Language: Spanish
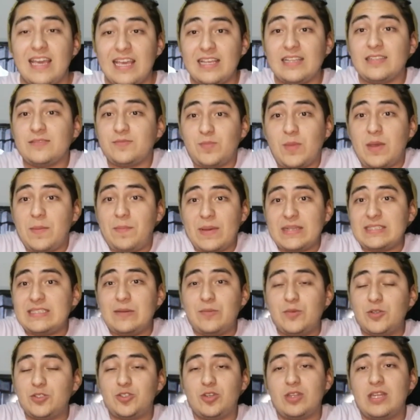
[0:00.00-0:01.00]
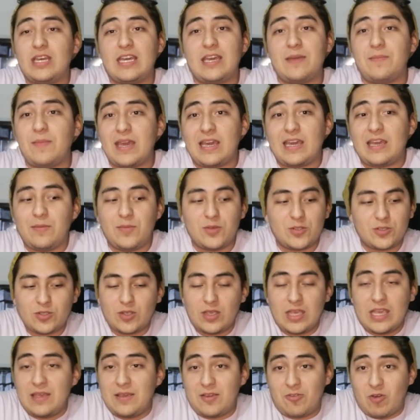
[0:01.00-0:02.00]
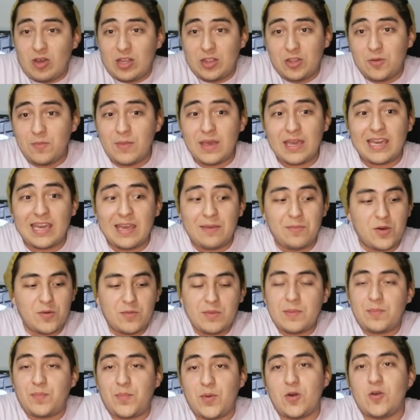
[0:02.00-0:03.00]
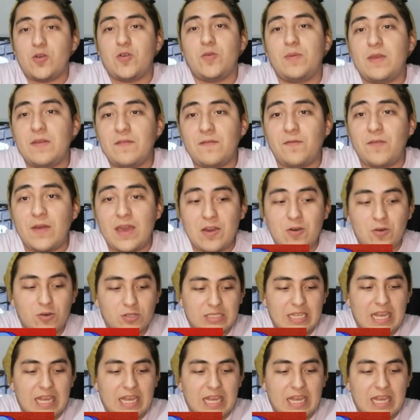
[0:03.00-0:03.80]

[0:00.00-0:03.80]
Y me pasa mucho de que me quemo y cuando me quemo me pongo bien feo,